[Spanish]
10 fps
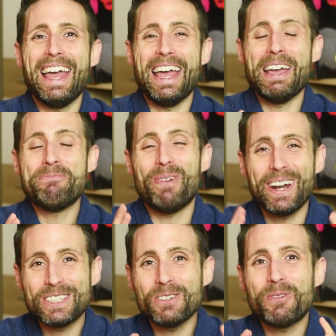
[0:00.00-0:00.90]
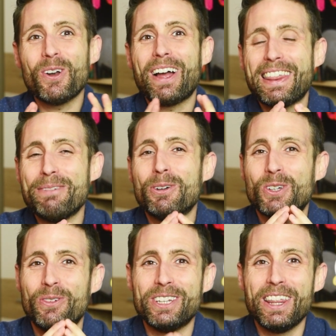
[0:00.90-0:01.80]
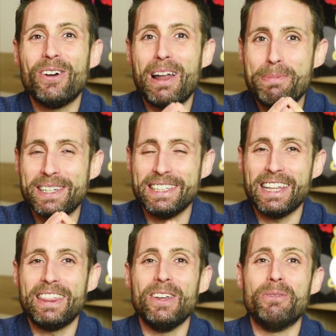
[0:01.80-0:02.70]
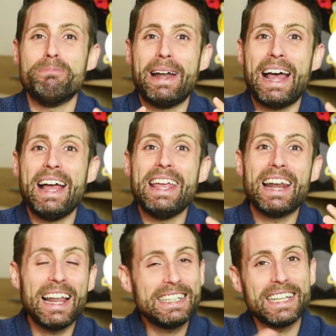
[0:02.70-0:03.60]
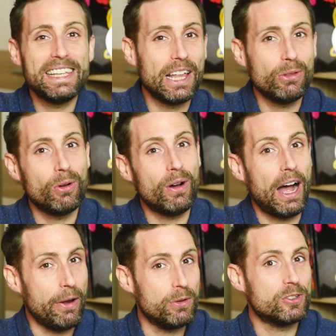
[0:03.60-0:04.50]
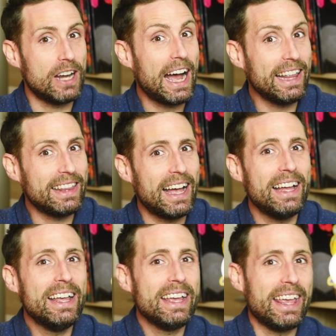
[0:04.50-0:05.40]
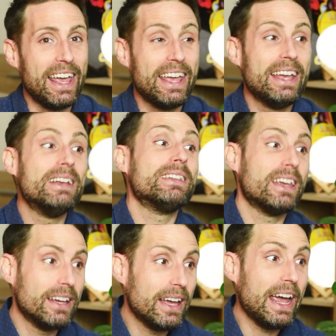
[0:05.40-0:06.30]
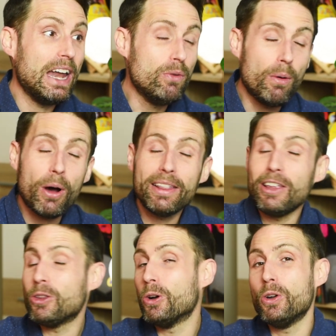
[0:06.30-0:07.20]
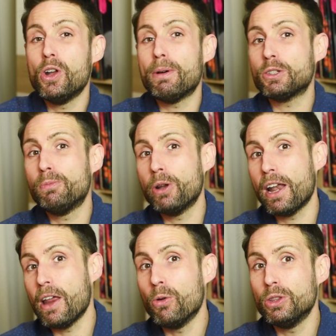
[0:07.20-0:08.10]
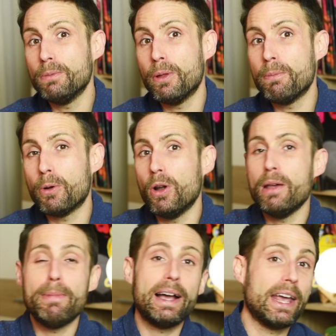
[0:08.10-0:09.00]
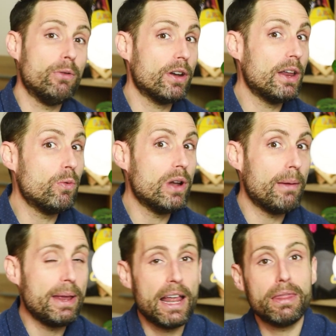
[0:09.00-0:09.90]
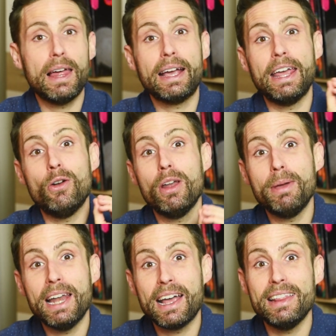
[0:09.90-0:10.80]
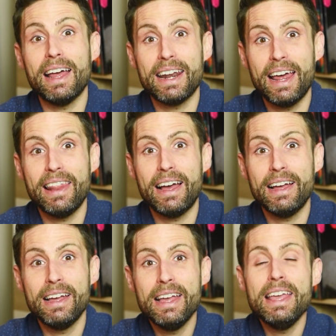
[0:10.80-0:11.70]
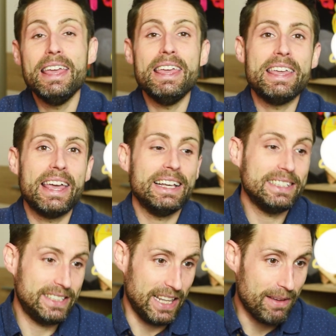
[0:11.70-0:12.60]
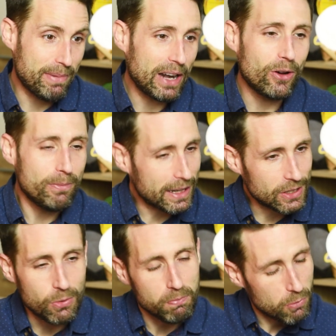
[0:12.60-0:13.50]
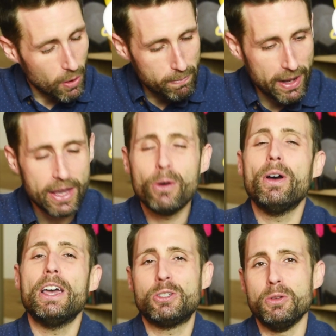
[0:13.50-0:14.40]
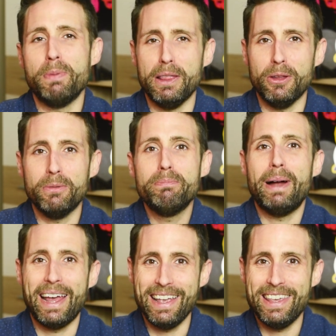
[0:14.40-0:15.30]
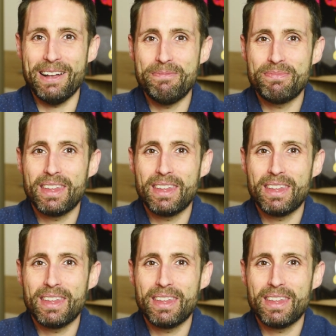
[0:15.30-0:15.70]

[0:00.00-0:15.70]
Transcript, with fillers: Eh, por eso es por lo que hacemos, como te digo, la presentación, para irle enseñando a nuestra gata que el nuevo gatito no va a suponer ningún tipo de problema, que no es ninguna amenaza, que no le viene a quitar nada y que, sin embargo, va a ser un compañero estupendo para ella.